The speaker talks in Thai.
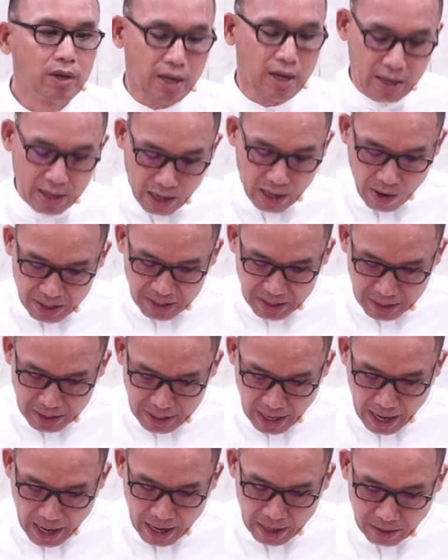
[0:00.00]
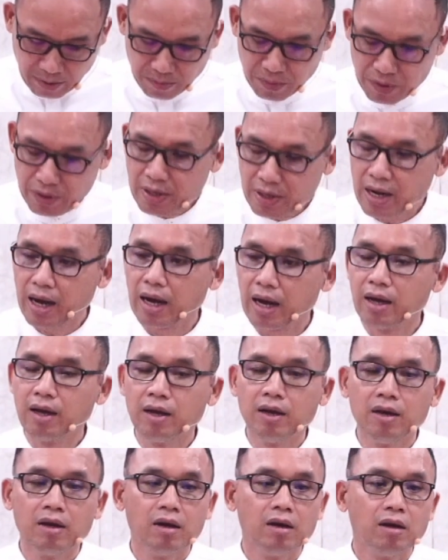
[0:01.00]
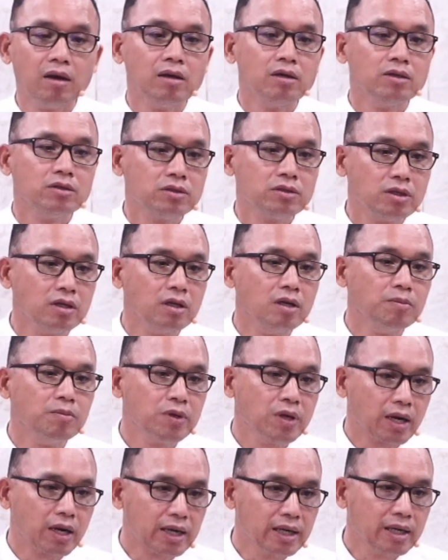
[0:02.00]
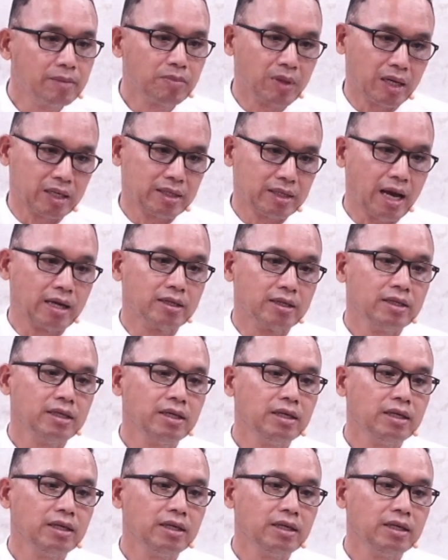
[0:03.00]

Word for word: เราอธิษฐานเพื่อสื่อเพื่อคลิปต่างๆ ที่